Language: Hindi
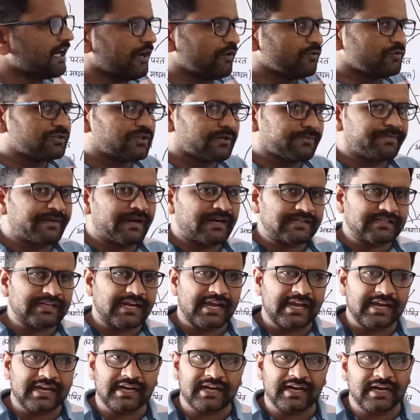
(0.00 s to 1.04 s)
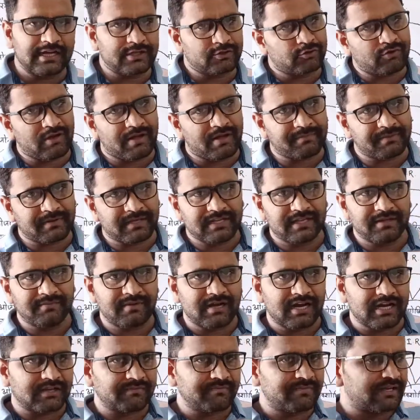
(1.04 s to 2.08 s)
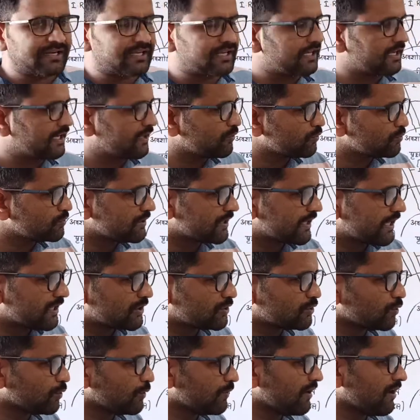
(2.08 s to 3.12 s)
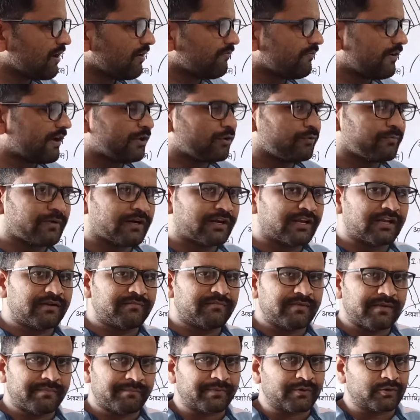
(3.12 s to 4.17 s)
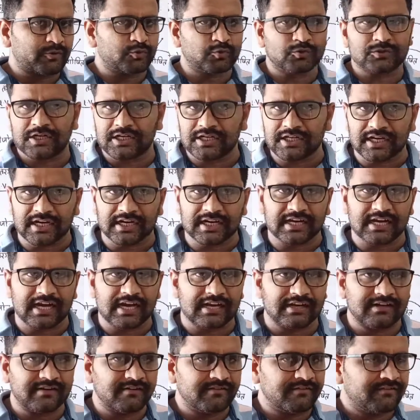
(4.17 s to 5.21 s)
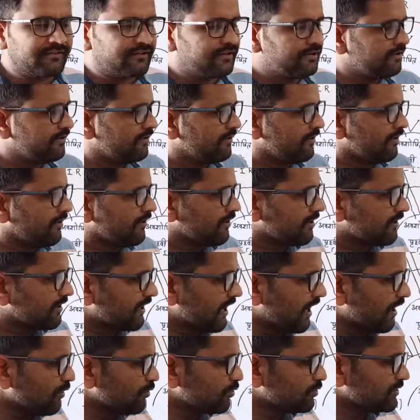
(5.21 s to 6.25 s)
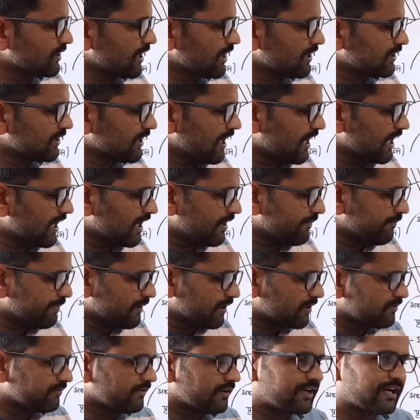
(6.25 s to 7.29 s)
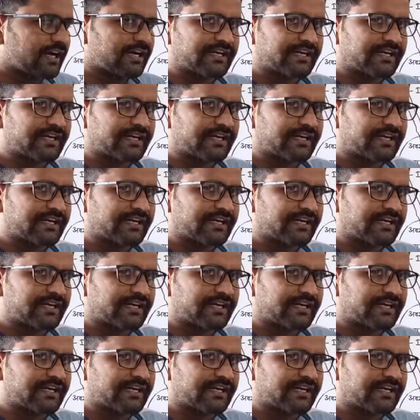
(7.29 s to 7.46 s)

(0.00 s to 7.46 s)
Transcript: हाउस इफेक्ट आएगा तो आपके दिमाग में कि कुछ गैसों या वायुमंडल में प्रदूषण के कारण क्या हो जाता है पृथ्वी का